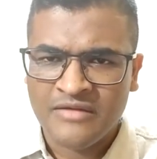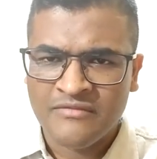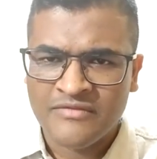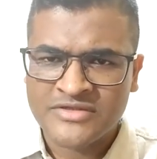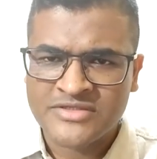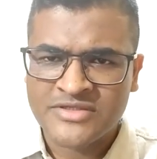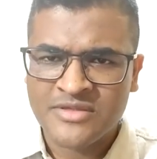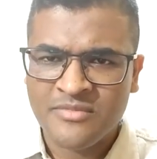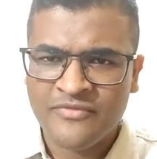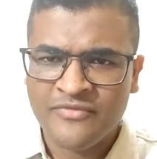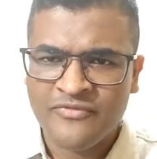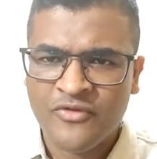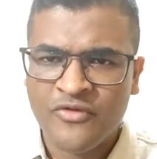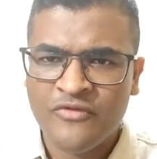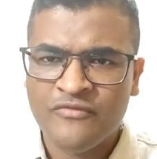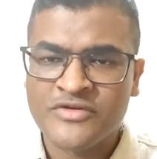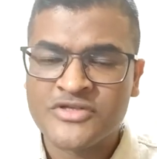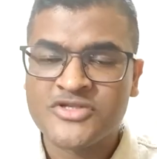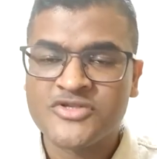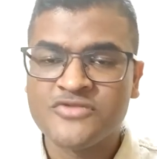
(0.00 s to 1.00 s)
बस नंबर फोर
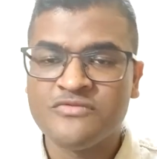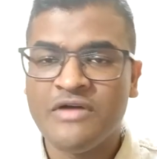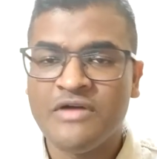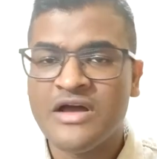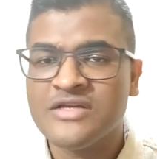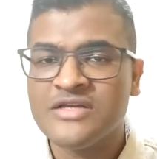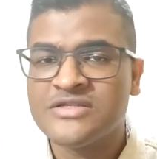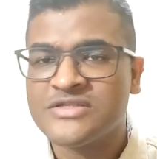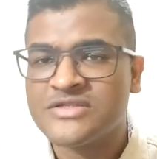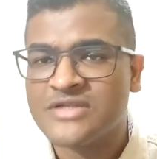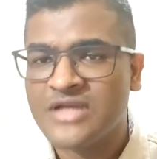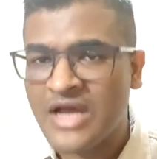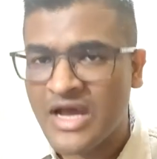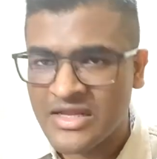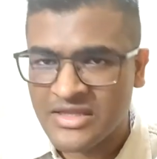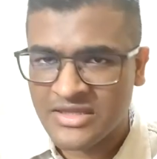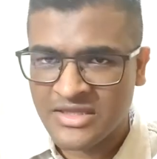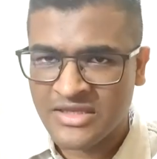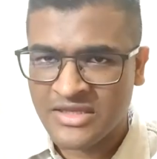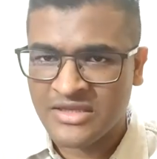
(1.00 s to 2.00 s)

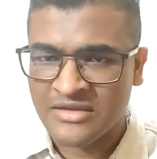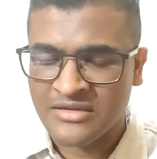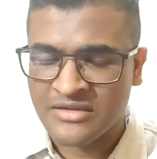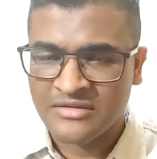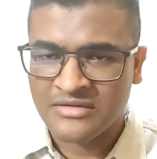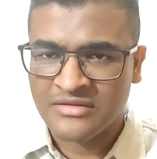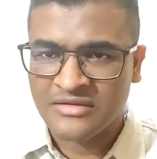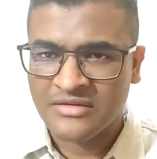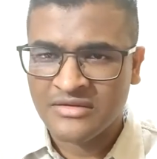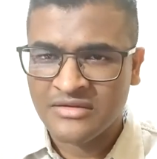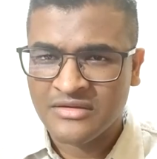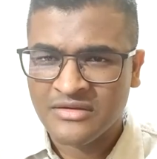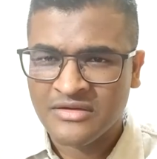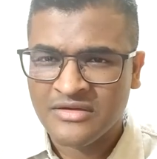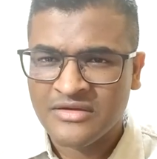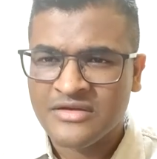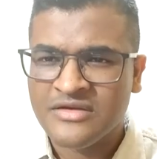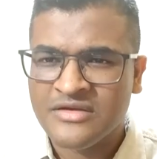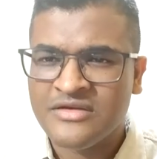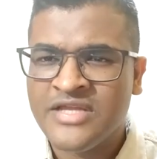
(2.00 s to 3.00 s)
विश्वासघाती
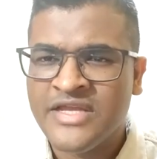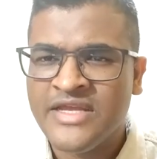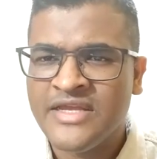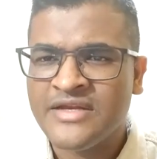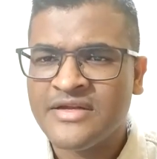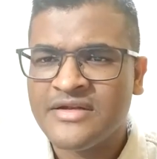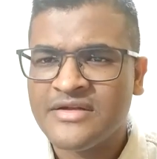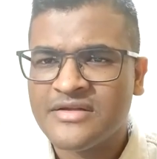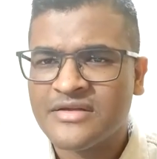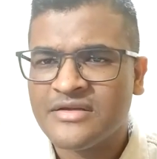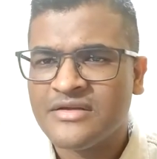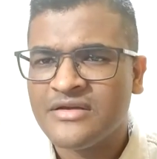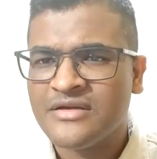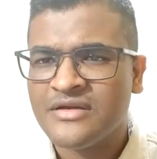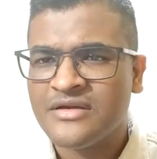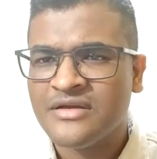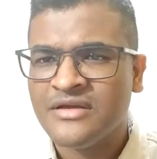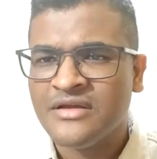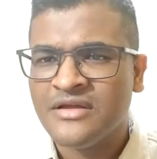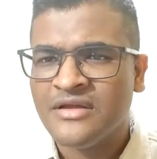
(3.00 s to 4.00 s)
ढीठ
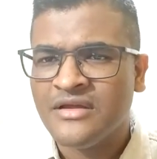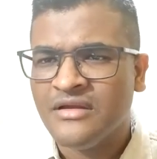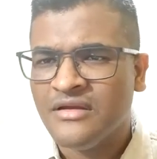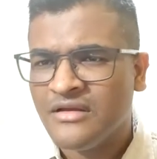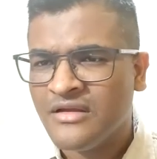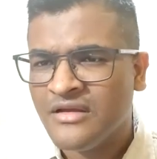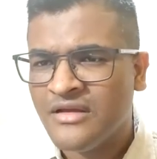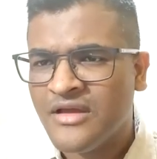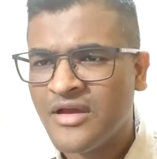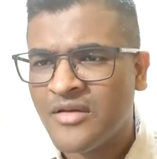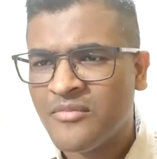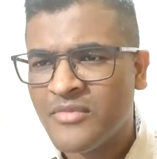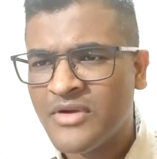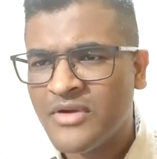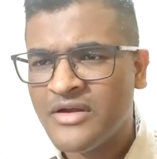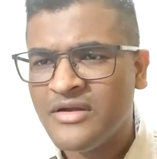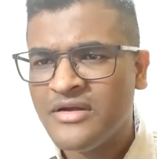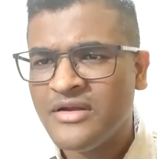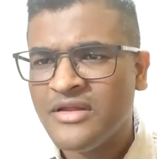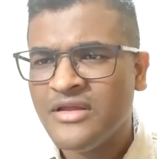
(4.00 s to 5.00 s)

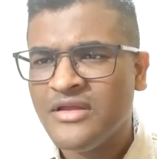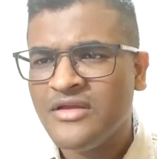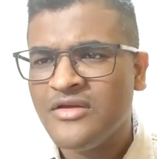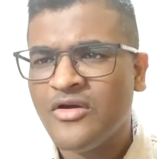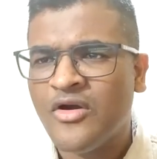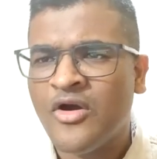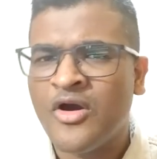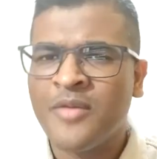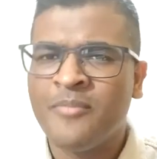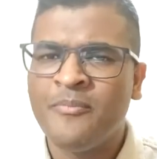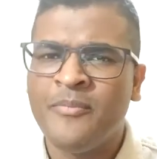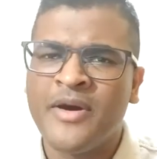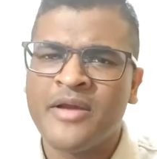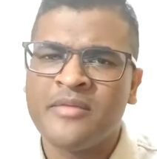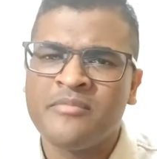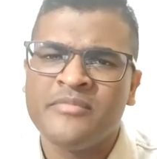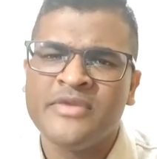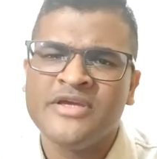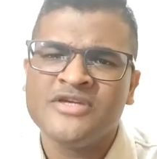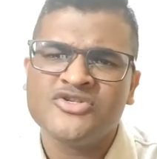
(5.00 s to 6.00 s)
घमंडी और
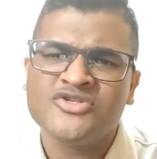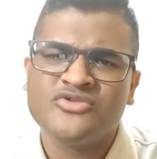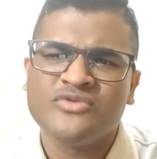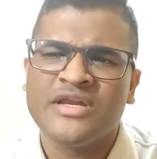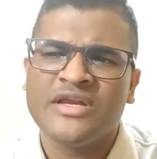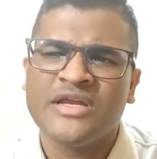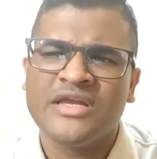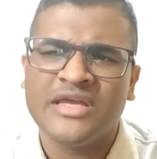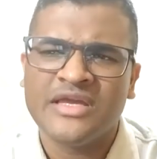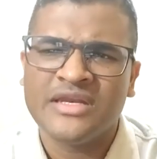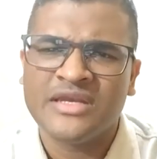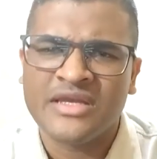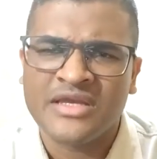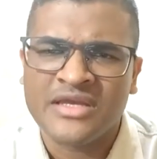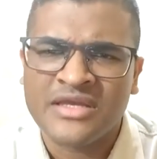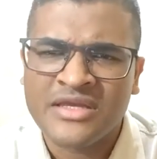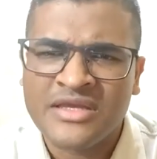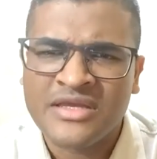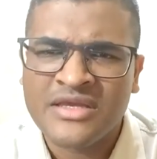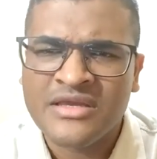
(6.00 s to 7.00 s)
परमेश्वर के
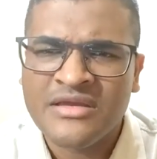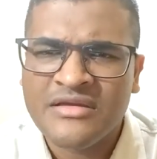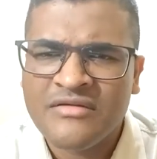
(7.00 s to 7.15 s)
नहीं